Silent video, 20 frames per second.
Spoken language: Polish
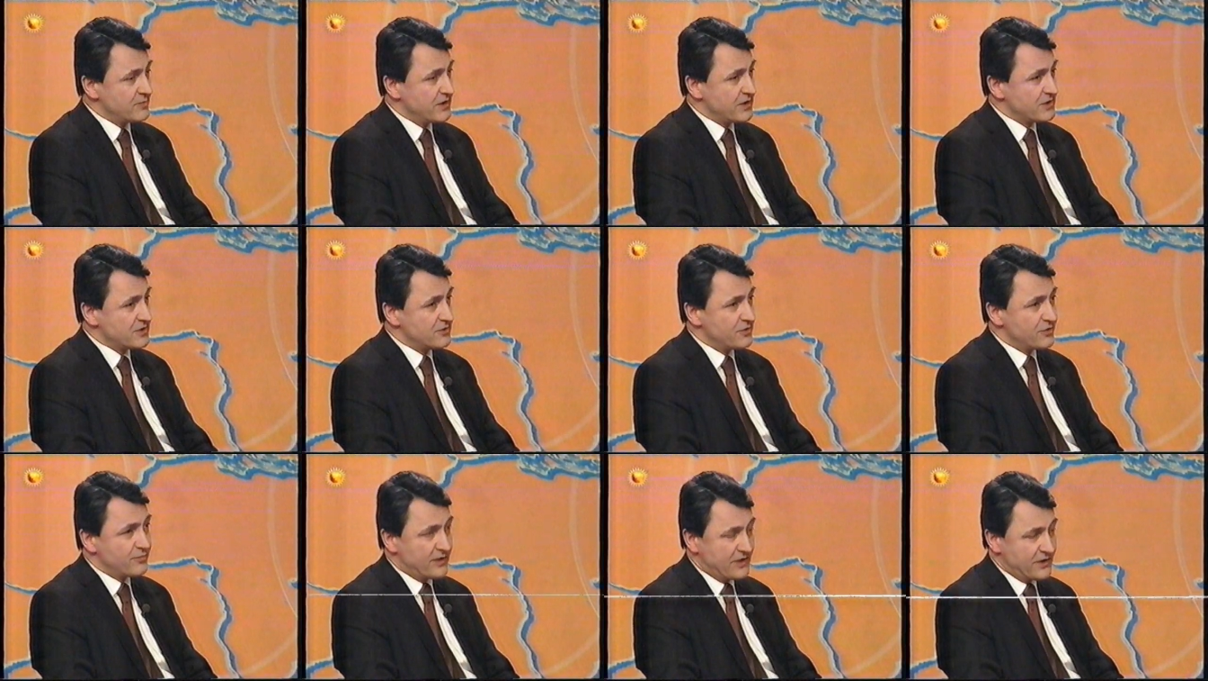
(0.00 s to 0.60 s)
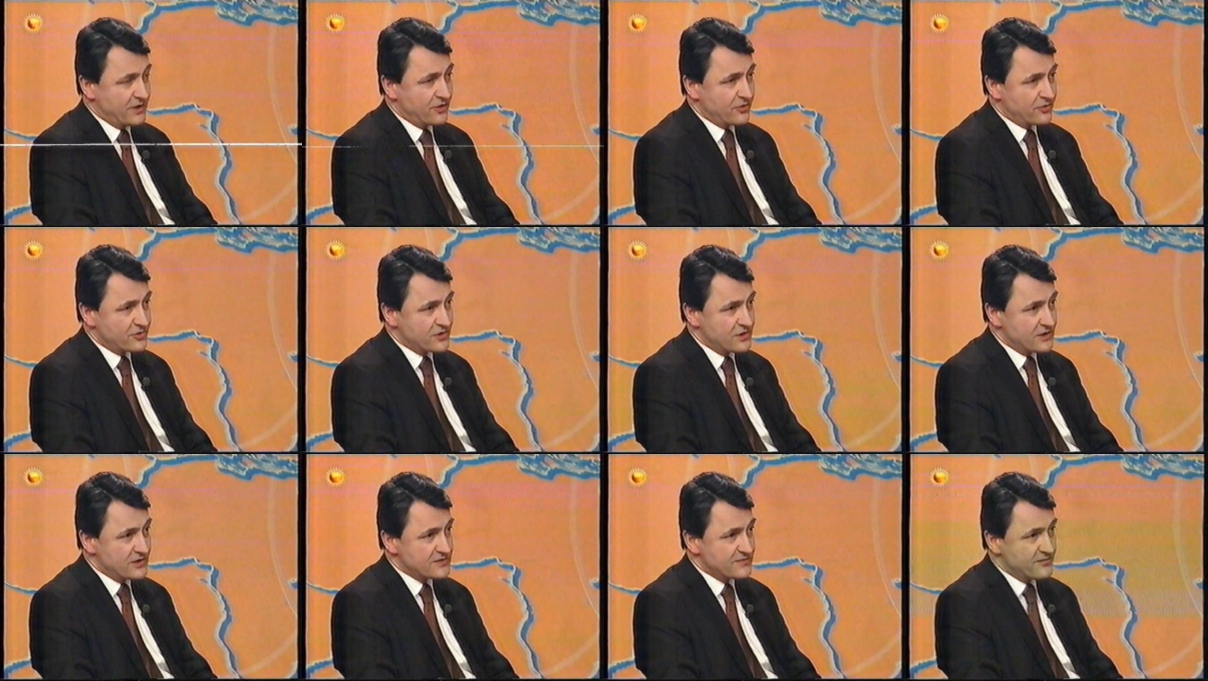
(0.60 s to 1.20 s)
razie normalnego
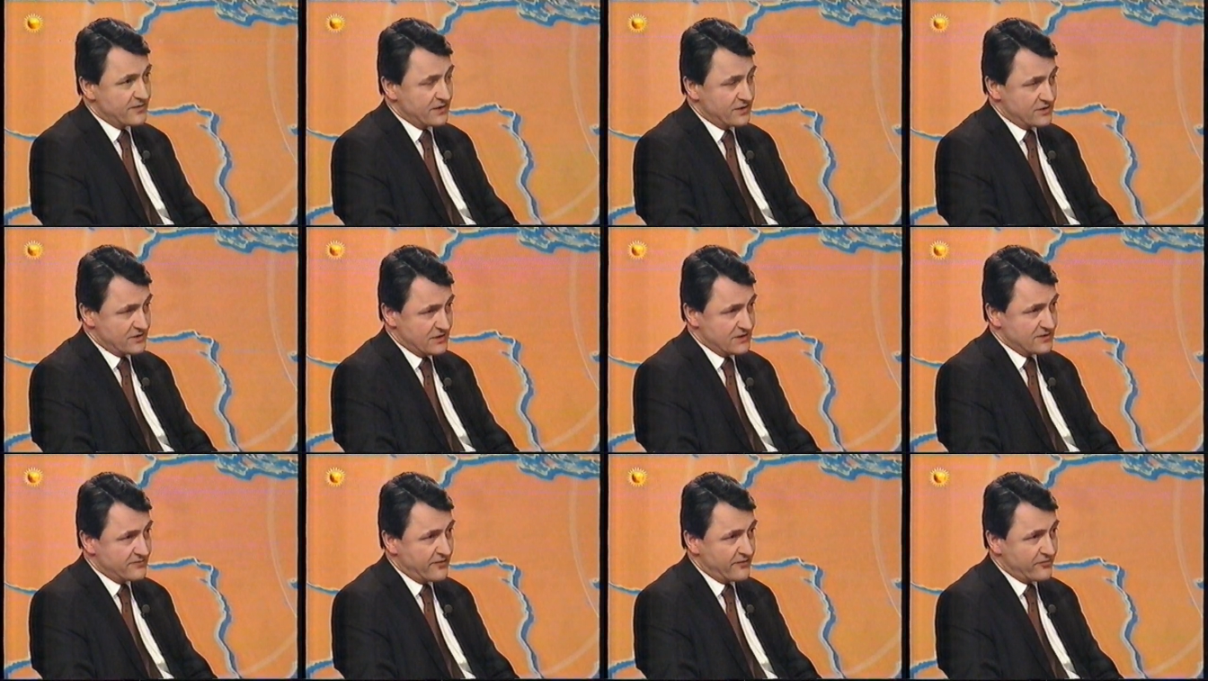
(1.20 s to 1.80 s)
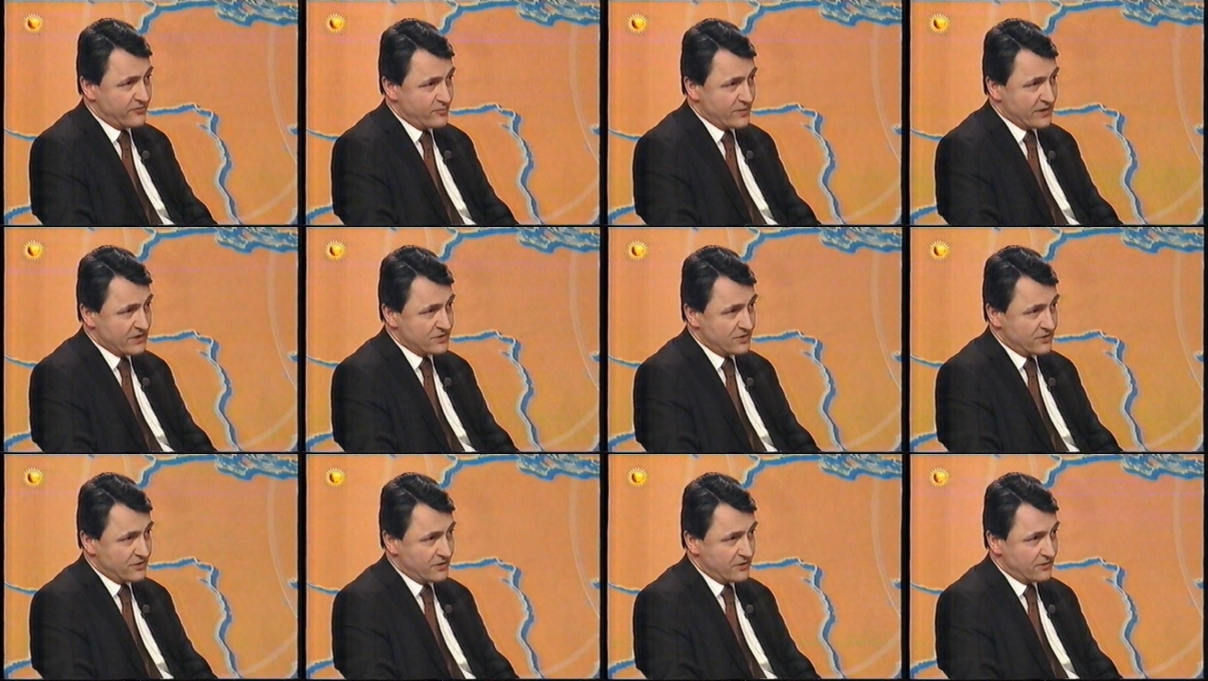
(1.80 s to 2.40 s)
śledztwa, nie śledztwa
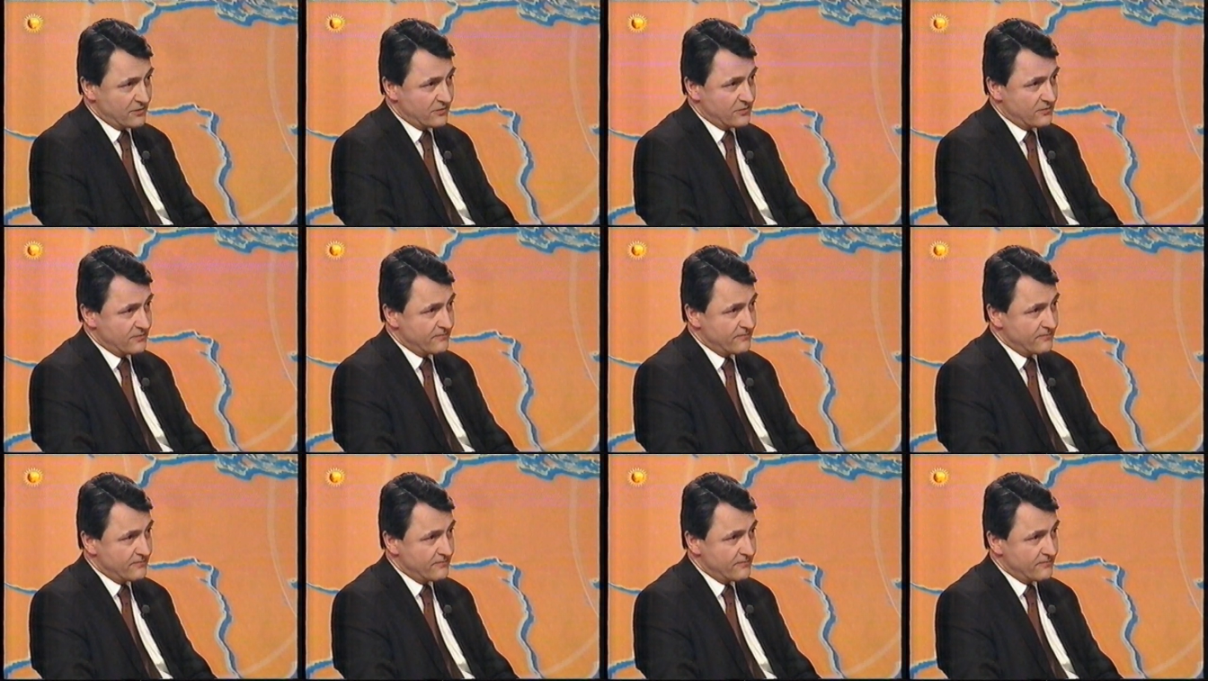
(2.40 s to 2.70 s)
wypaczonego.